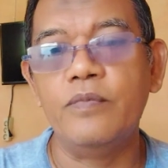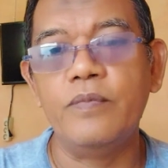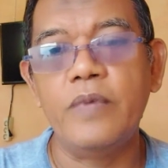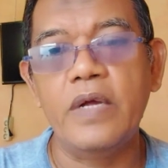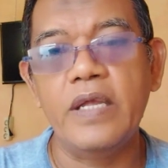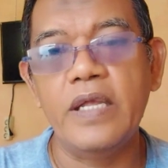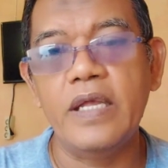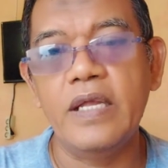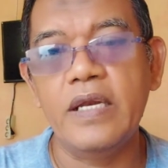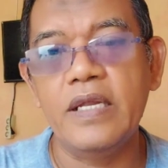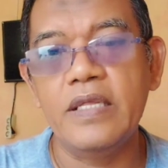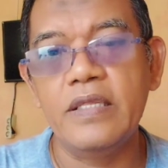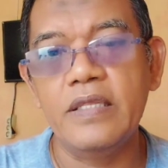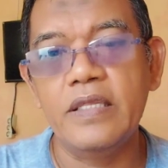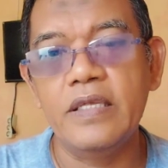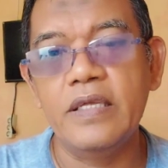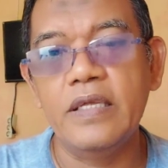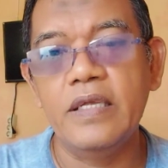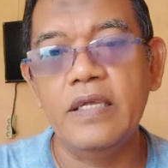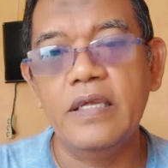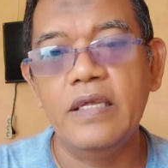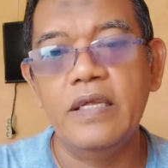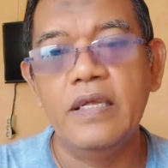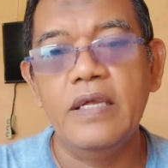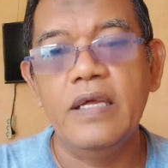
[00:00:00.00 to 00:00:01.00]
supaya
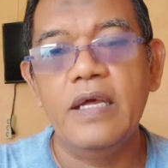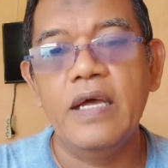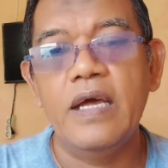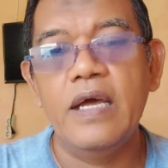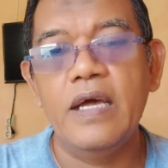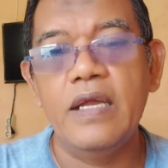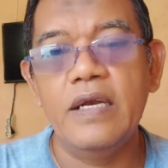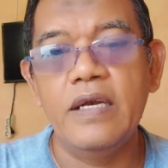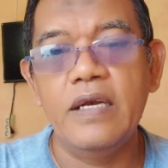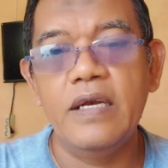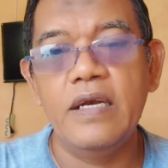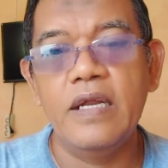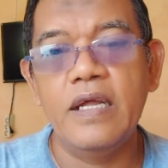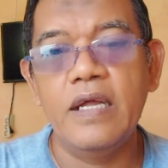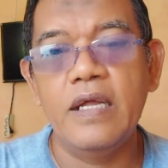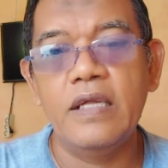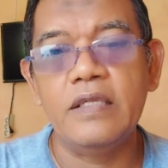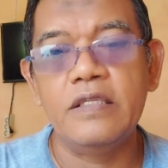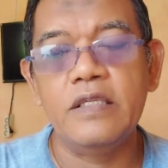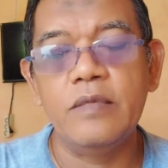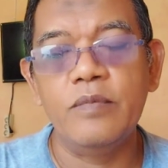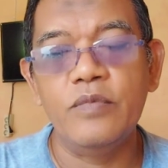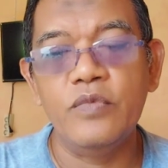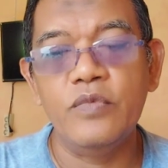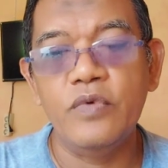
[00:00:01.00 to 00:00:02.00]
nanti
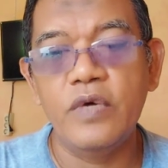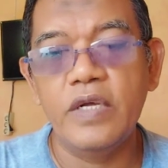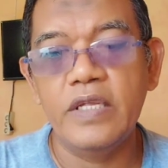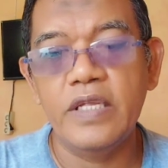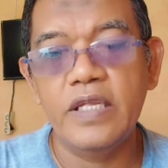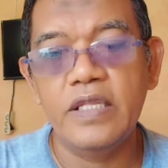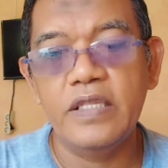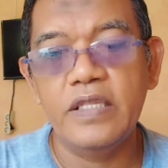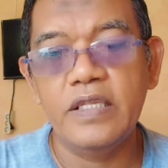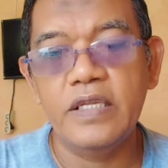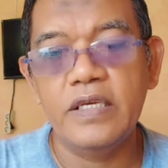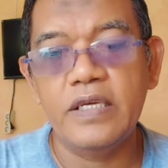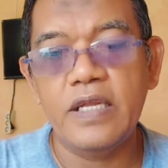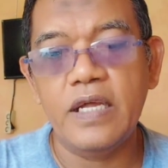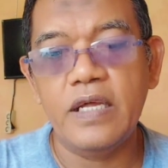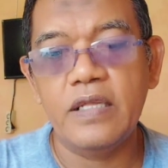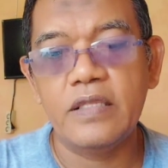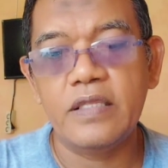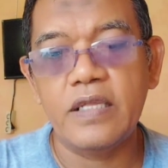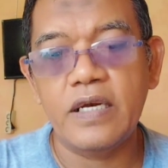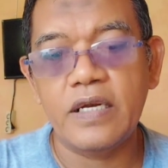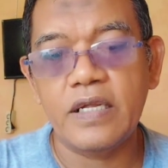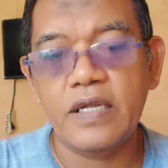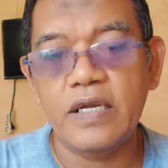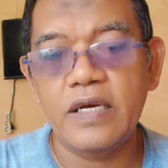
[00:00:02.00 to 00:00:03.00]
Anda semuanya
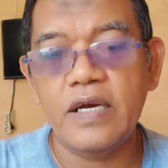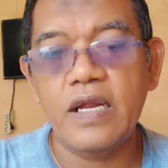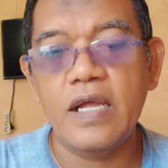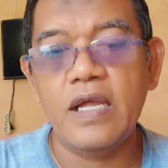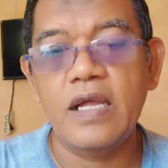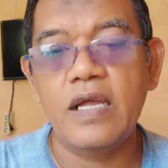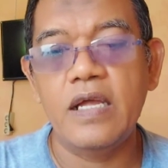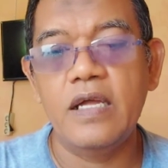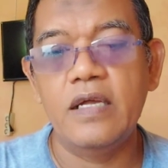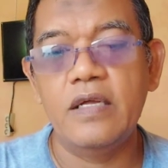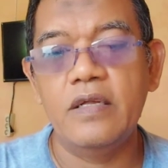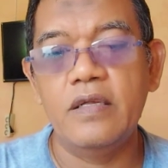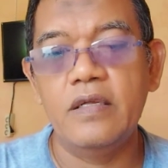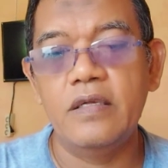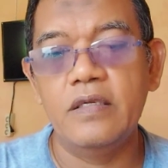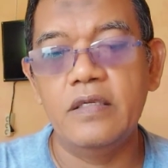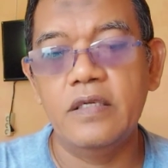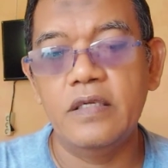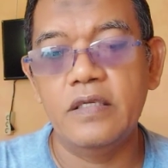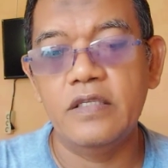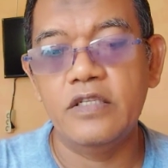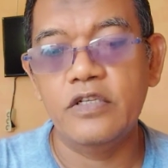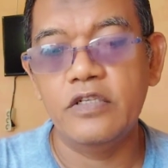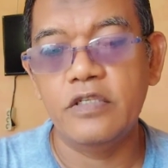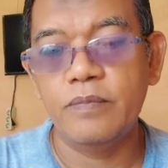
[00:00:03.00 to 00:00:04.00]
tidak terkena
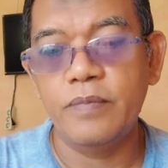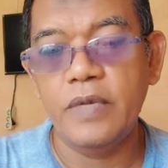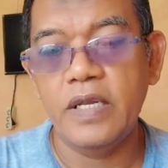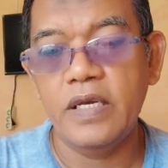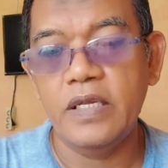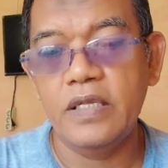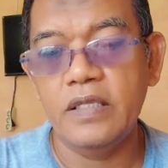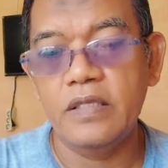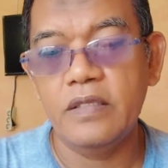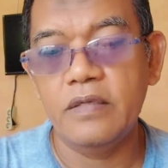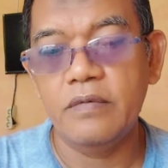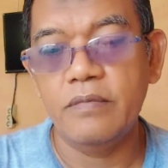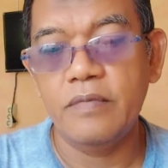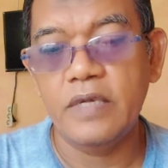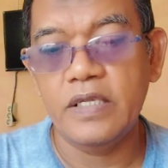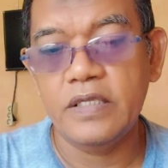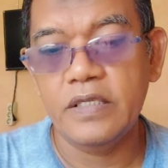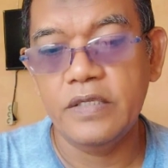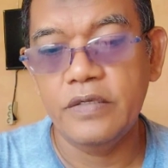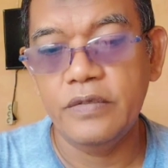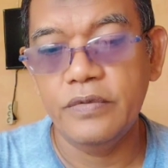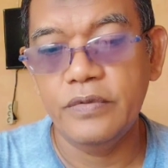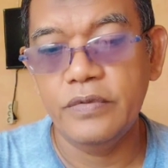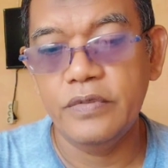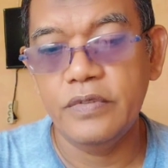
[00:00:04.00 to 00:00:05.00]
uh, suspend itu.
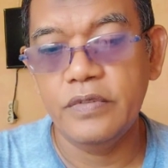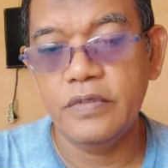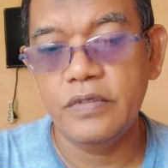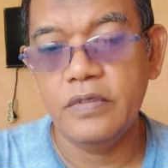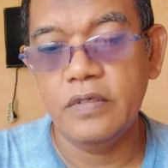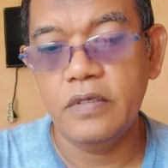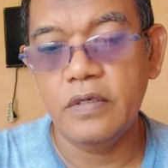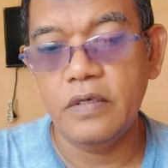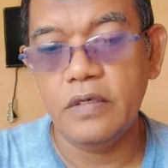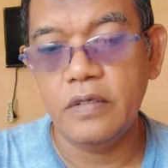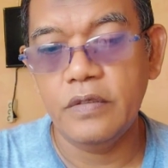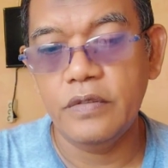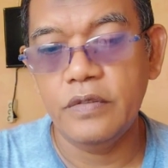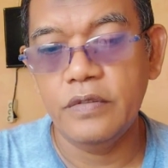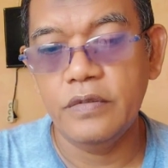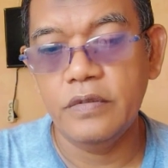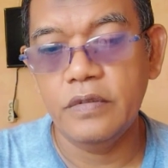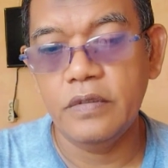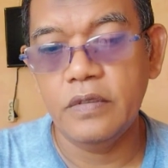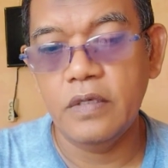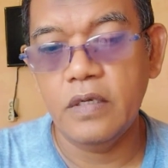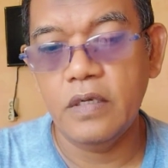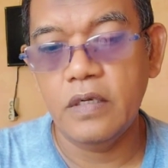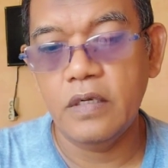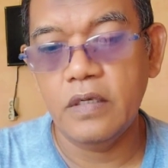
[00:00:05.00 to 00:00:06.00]
Mas Yu, Yu
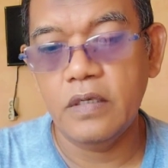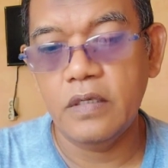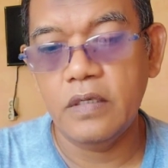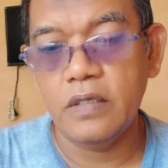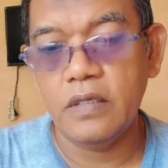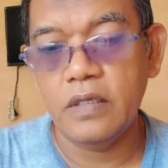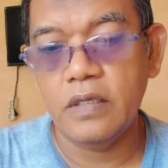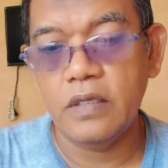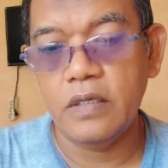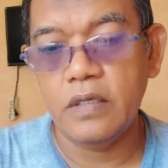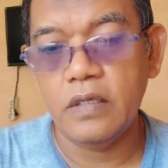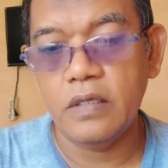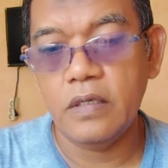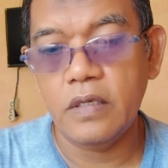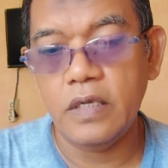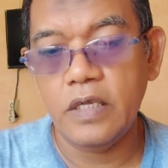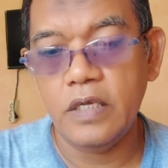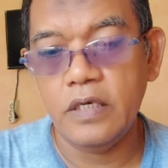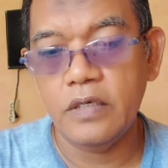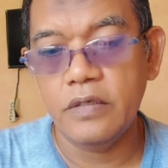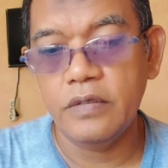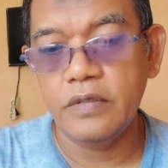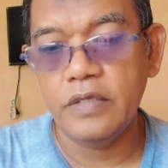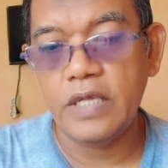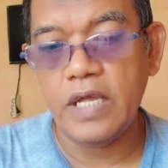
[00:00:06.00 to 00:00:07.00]
uh, eh,
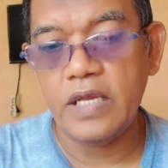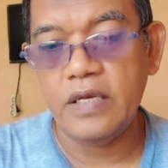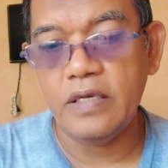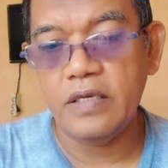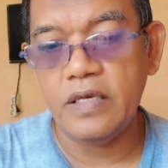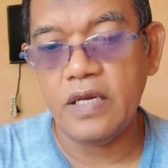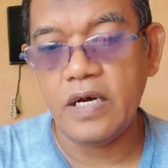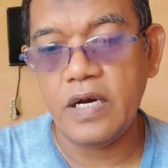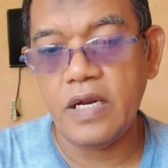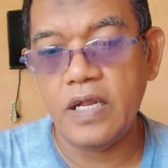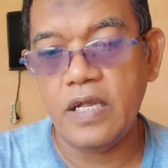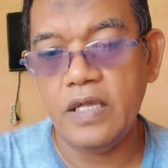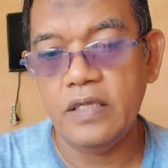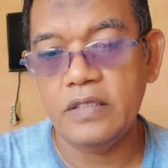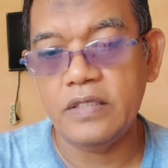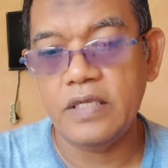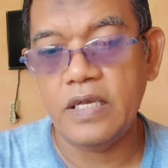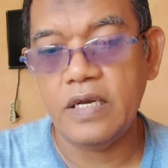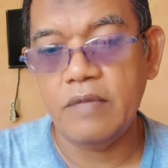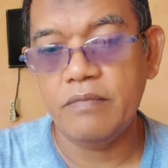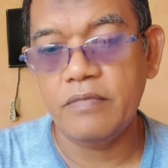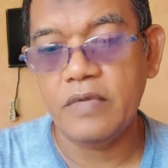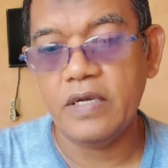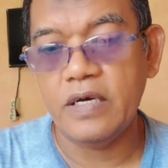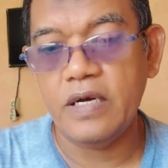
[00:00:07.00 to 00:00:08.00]
Edo Yandra,
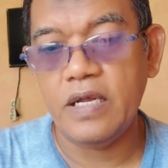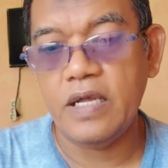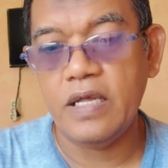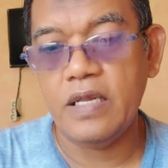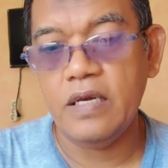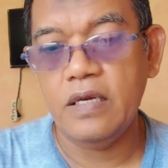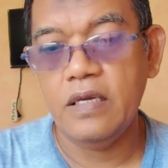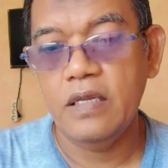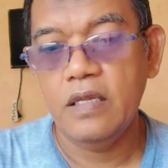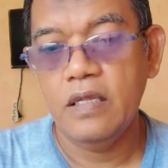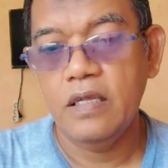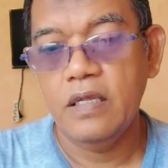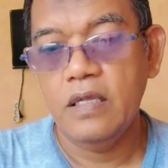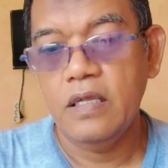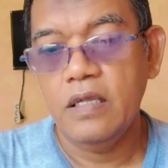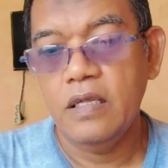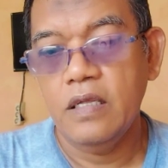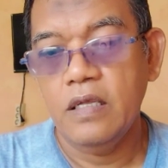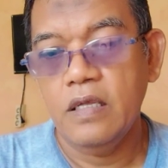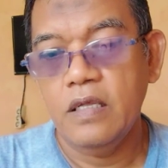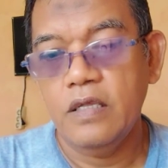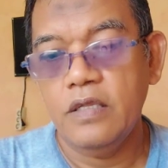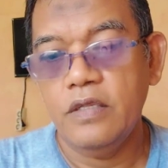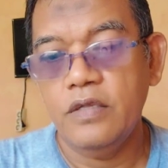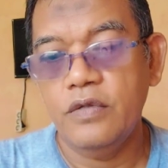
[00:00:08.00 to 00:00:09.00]
salam kenal.
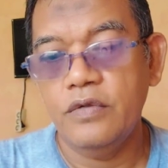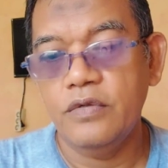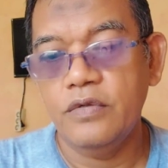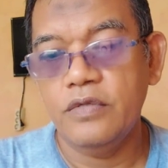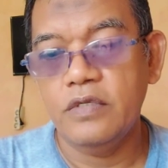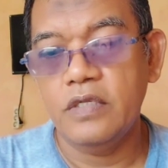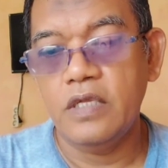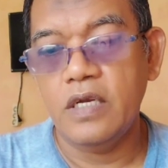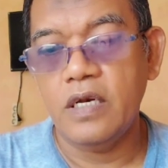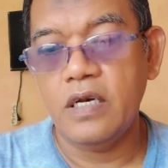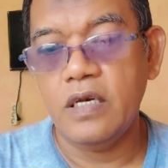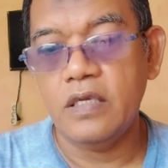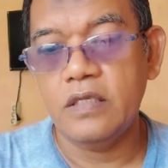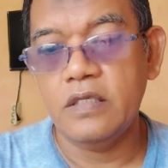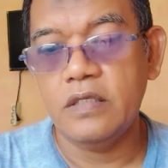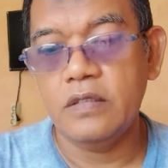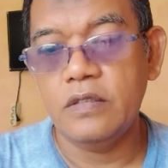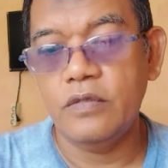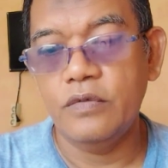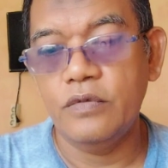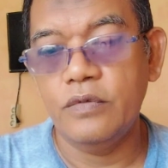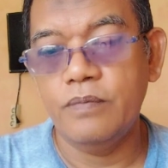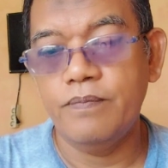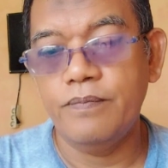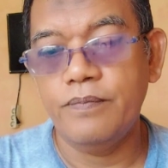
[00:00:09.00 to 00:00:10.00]
User
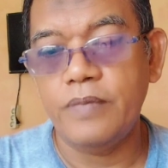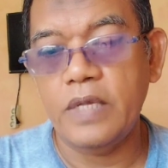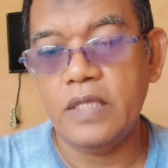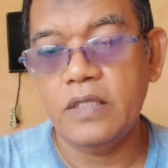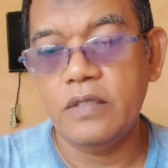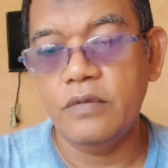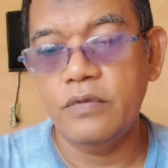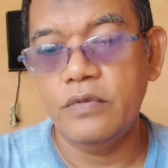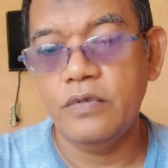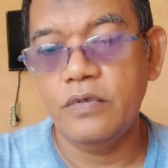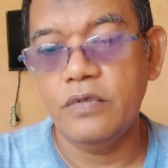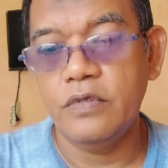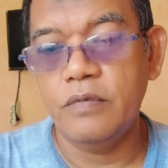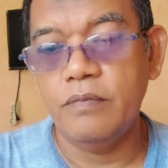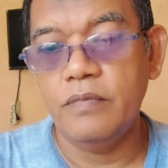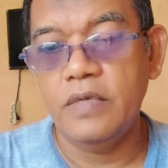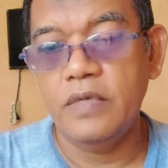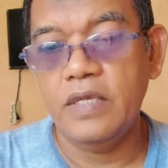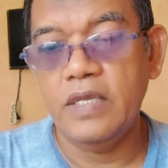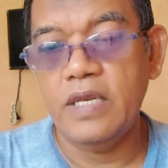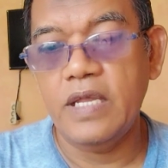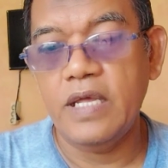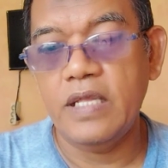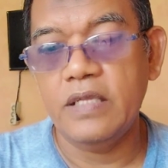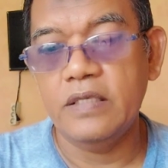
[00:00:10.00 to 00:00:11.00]
479,
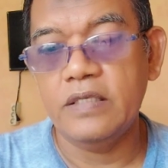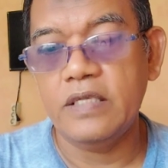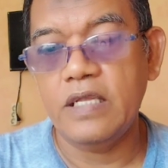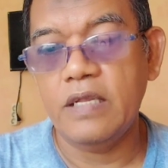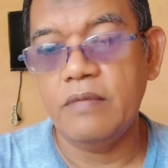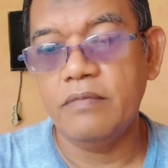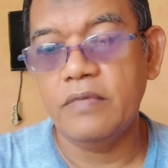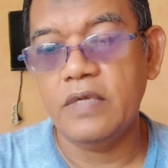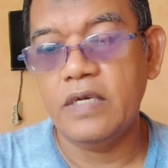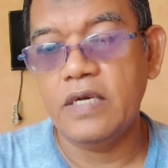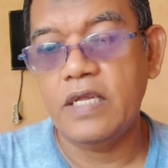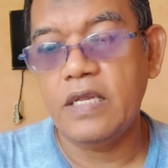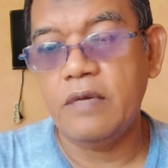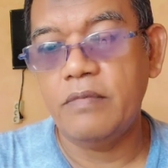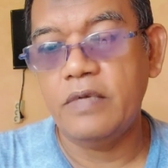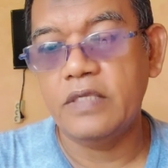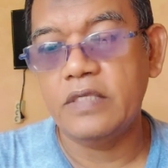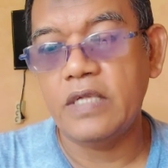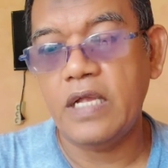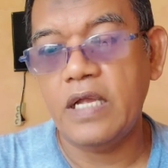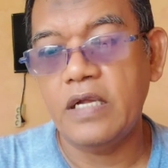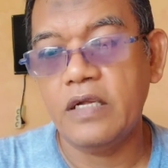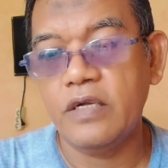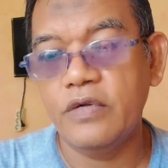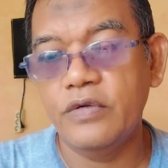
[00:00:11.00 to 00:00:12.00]
salam kenal
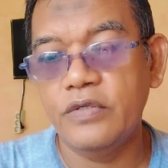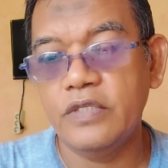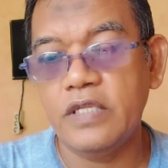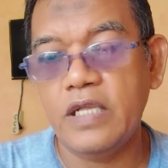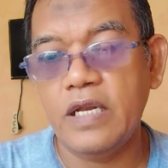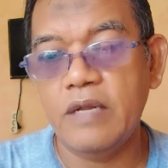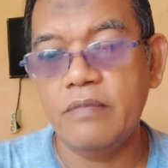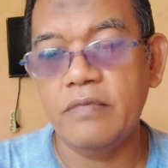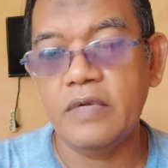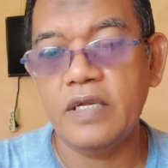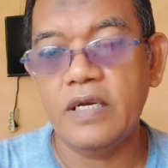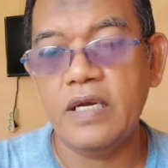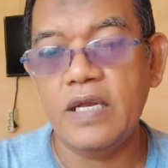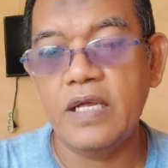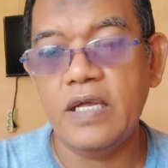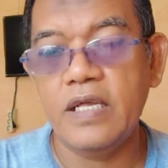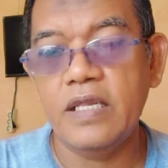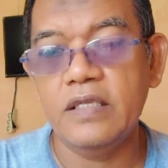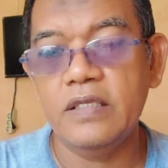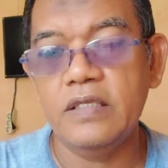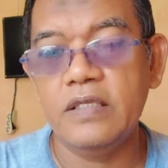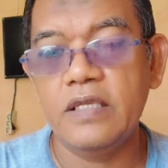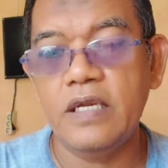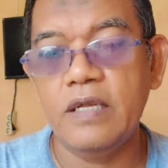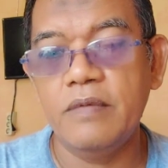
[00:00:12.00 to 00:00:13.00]
Mas Agus, salam
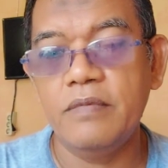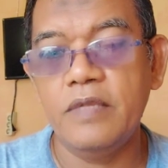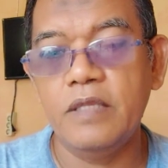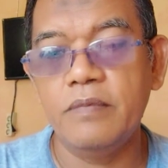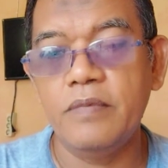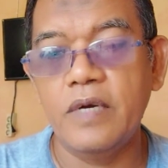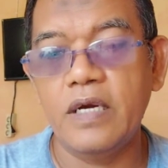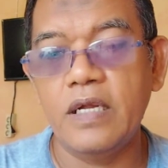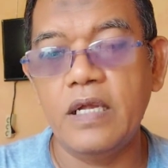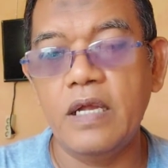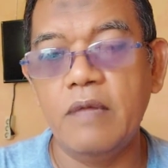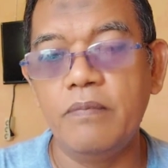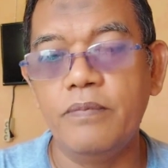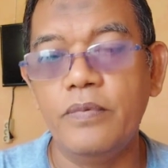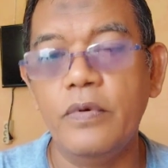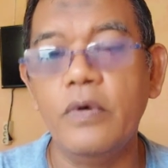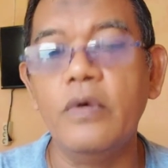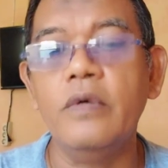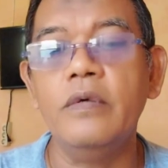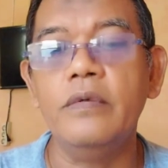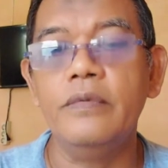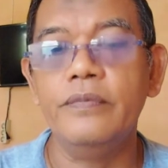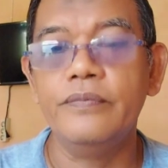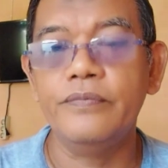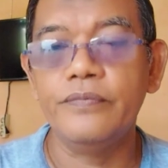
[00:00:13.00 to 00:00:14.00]
kenal, selamat
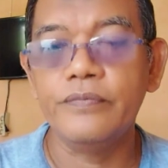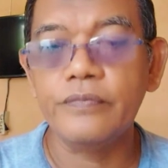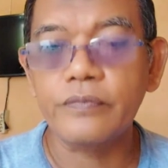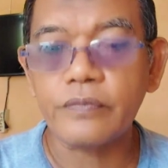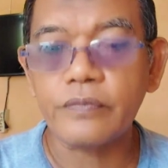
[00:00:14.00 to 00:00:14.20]
bergabung.